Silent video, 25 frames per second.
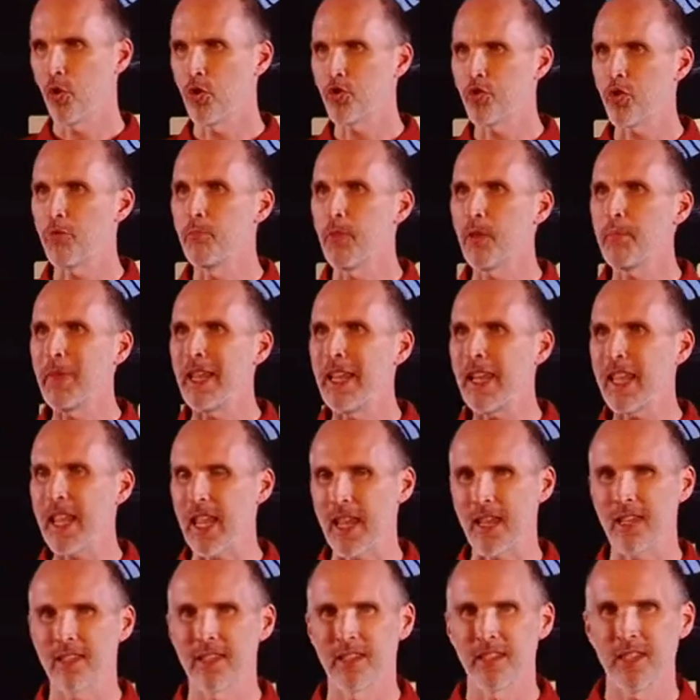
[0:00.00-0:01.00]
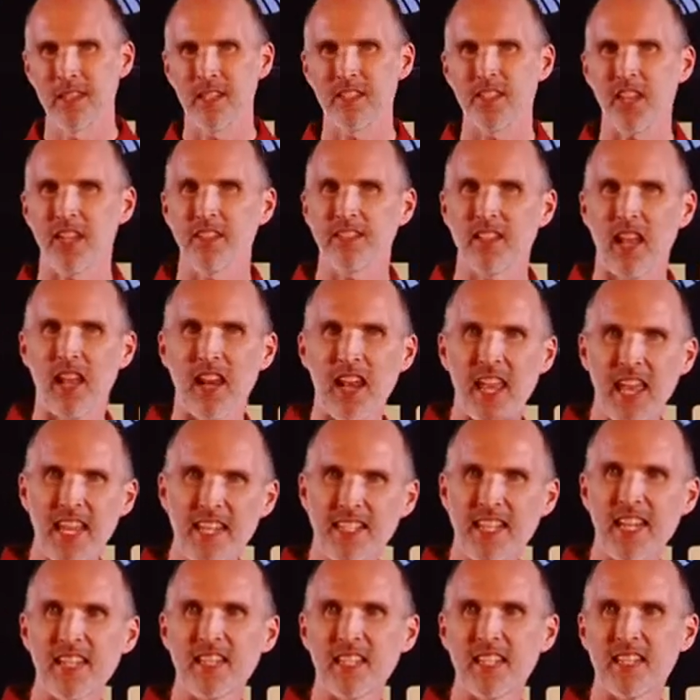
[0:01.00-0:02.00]
untuk memilih di antara
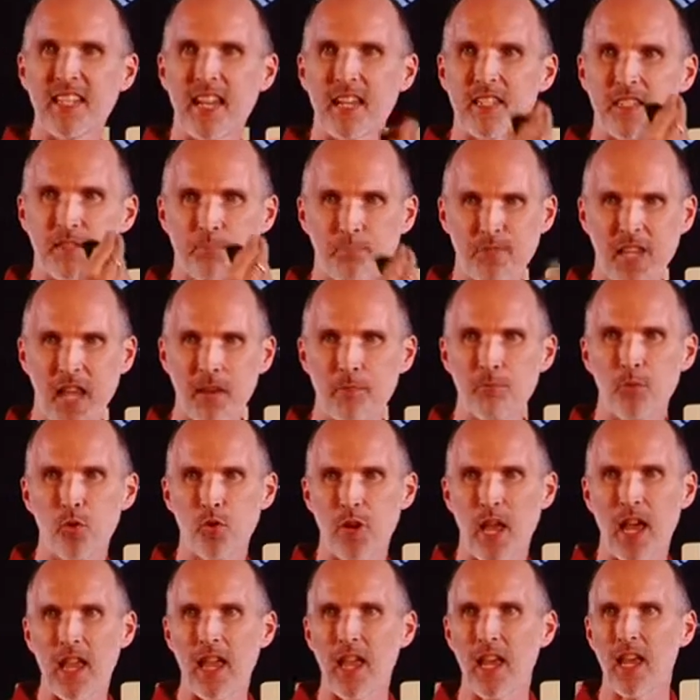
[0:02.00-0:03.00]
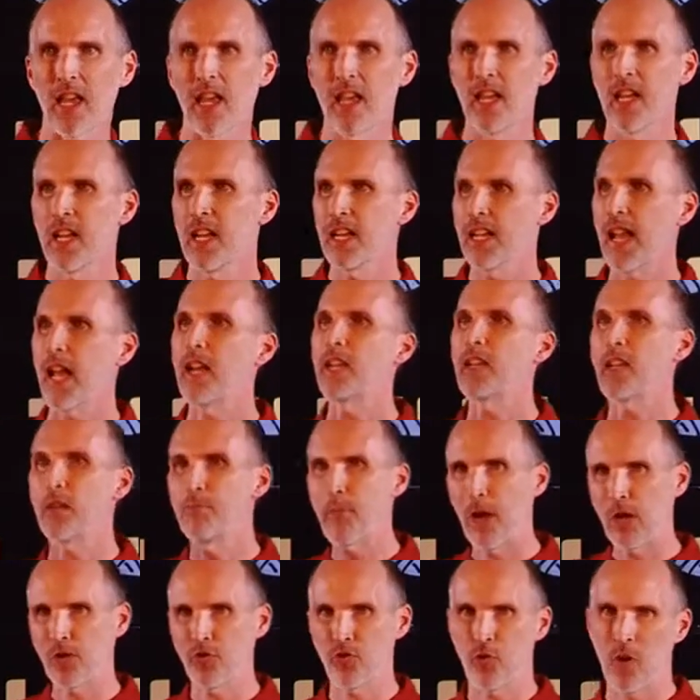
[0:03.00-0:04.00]
identitas dan budaya dan
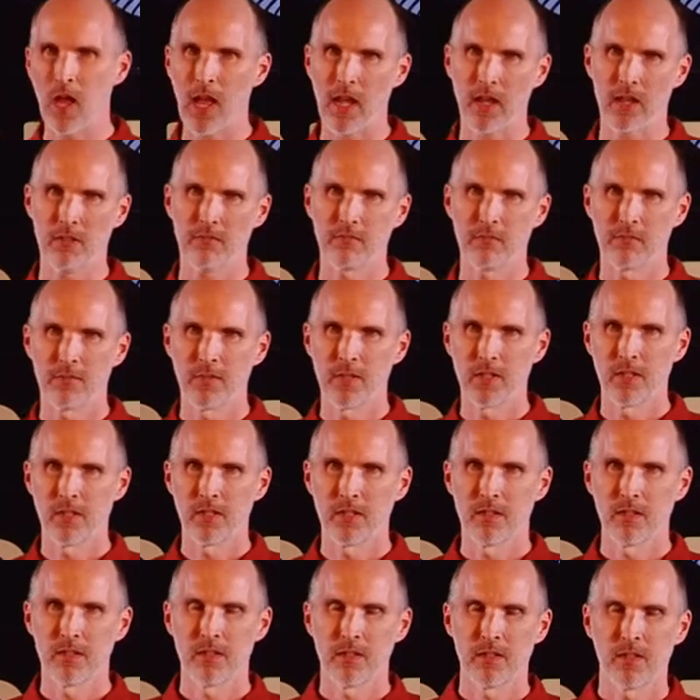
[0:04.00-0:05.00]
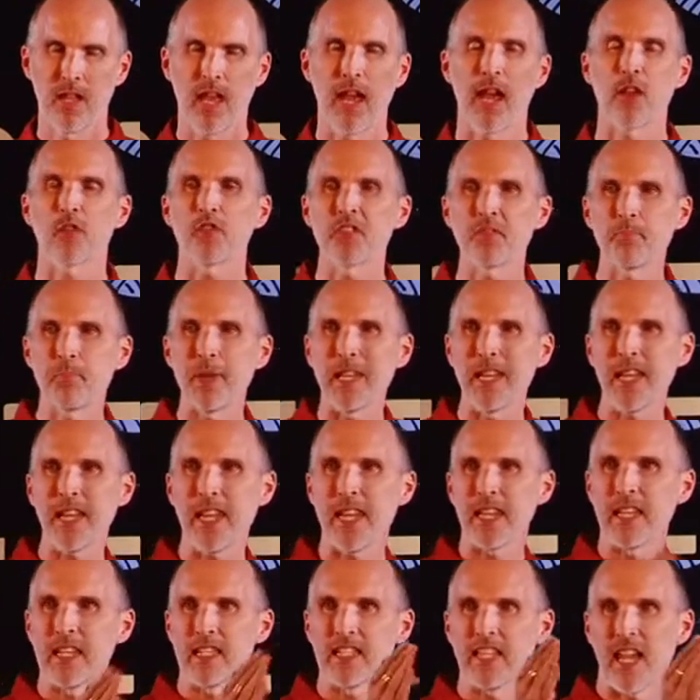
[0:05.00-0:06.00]
kemajuan. Harus
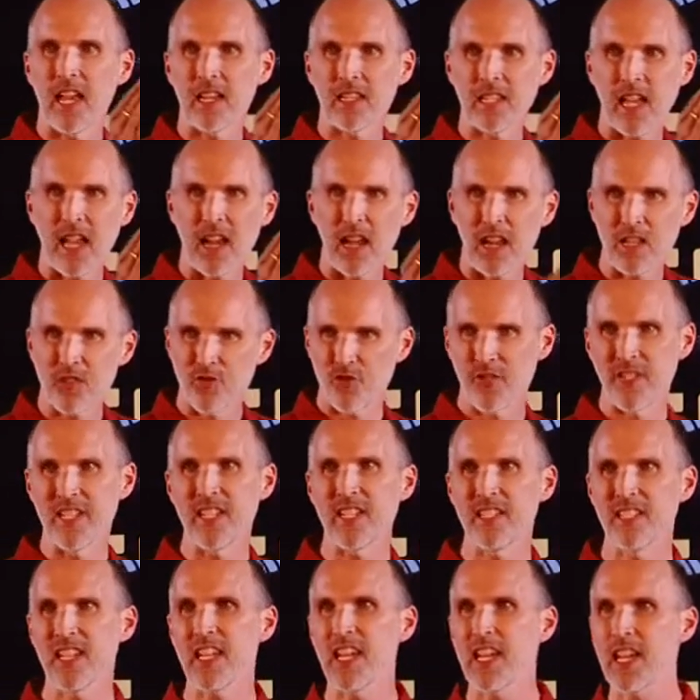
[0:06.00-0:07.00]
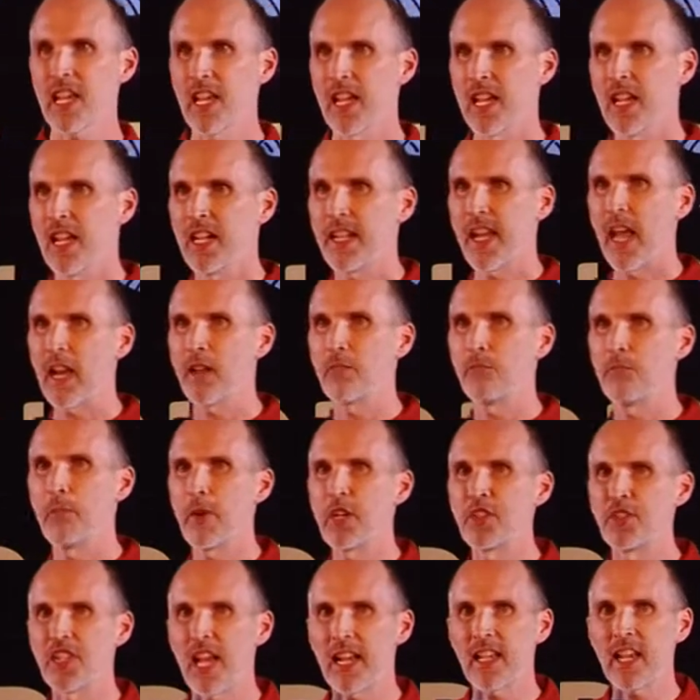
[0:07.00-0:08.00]
pilih di antara tradisi dan
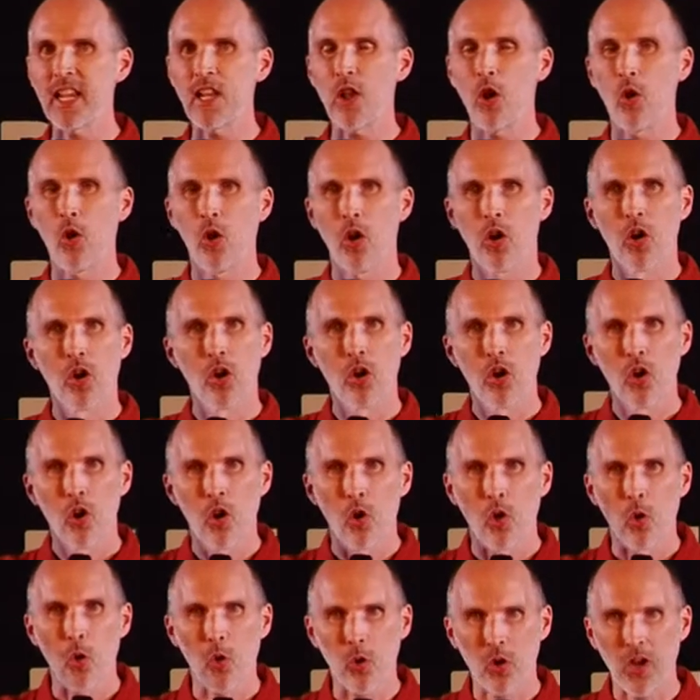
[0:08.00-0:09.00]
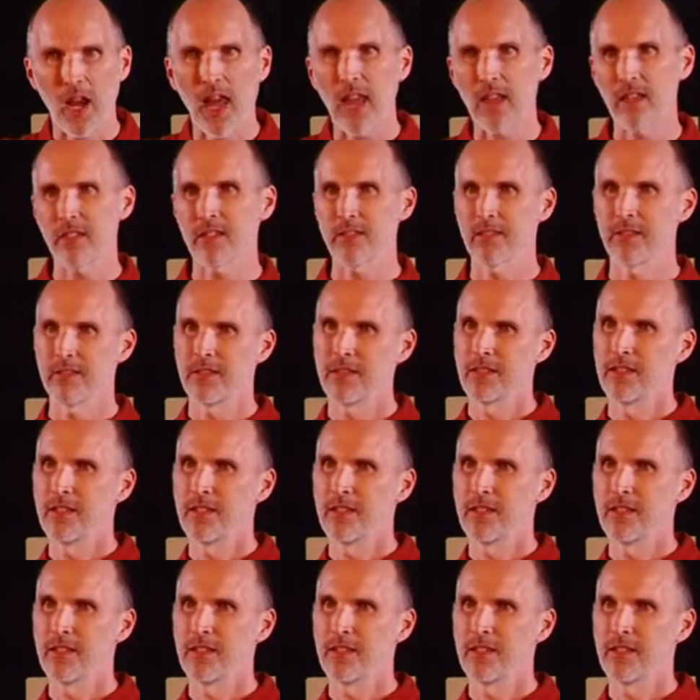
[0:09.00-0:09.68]
menjadi orang